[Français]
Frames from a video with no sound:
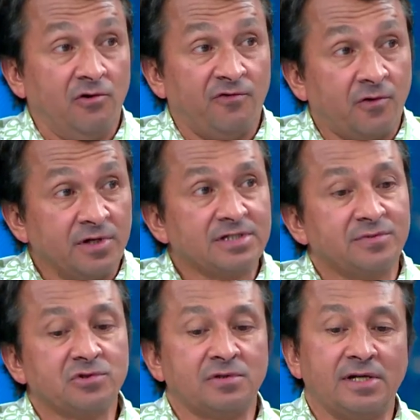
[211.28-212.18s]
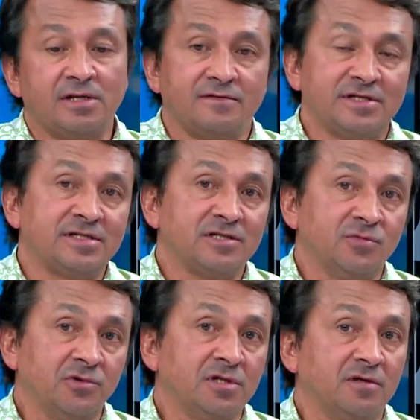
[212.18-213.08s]
Le fonds exceptionnel
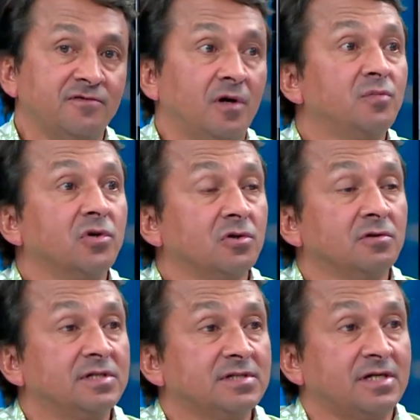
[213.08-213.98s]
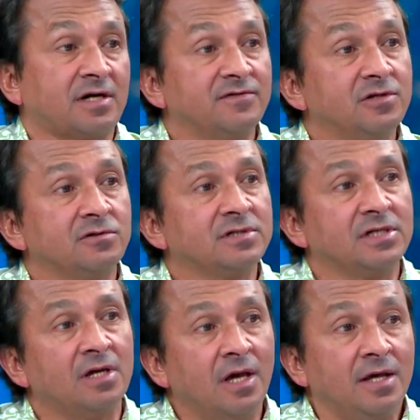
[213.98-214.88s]
d'investissement, qui est un fonds important qui sert à
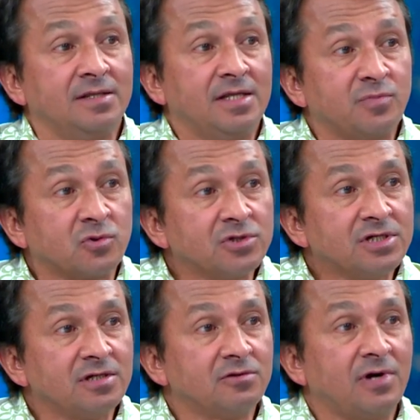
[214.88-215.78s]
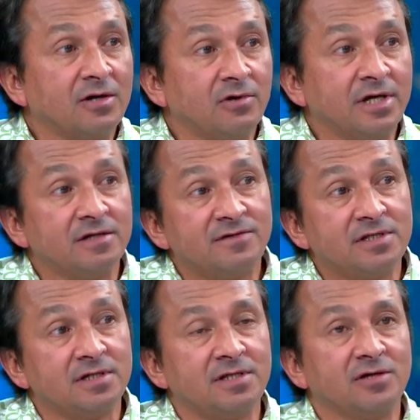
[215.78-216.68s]
financer des projets de la
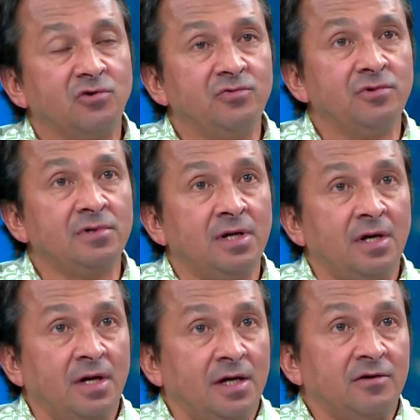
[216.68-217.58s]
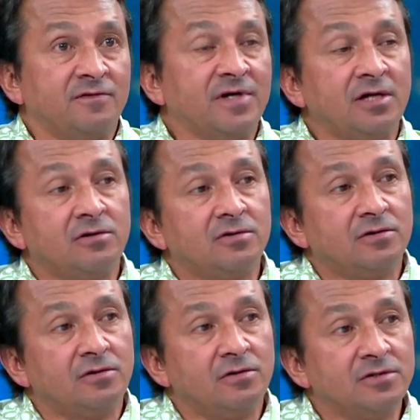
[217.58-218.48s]
collectivité et des communes. Et enfin,
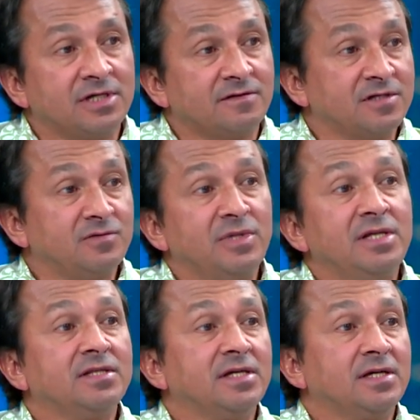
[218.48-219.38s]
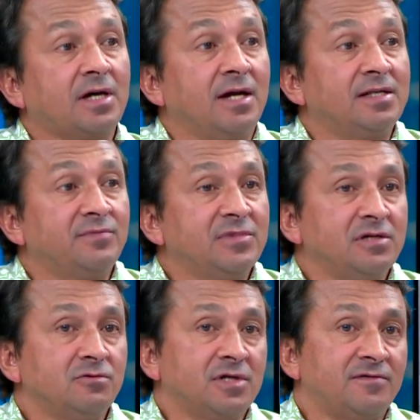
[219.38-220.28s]
le service militaire
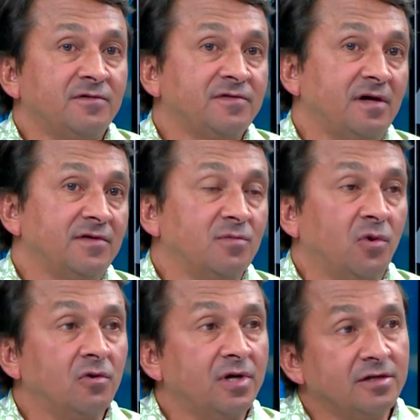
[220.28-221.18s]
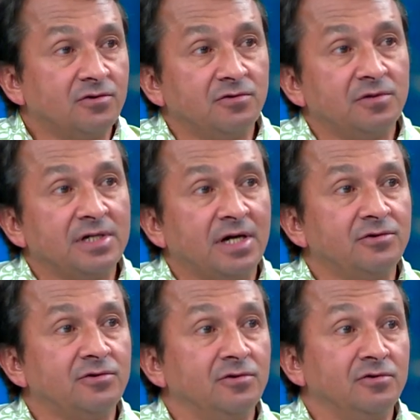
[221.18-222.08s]
adapté nous avons fait avec mon collègue de
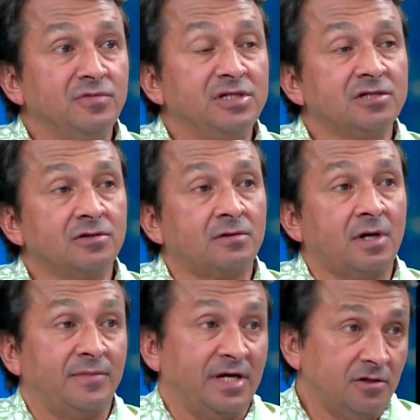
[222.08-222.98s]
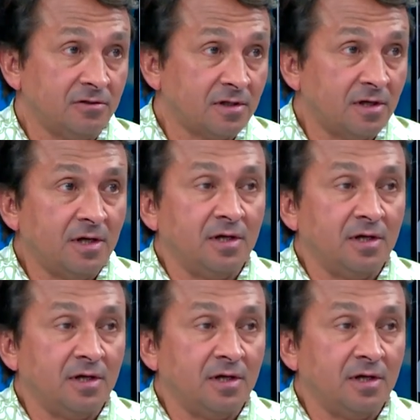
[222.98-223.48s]
Guyane euh, une mission à Mayotte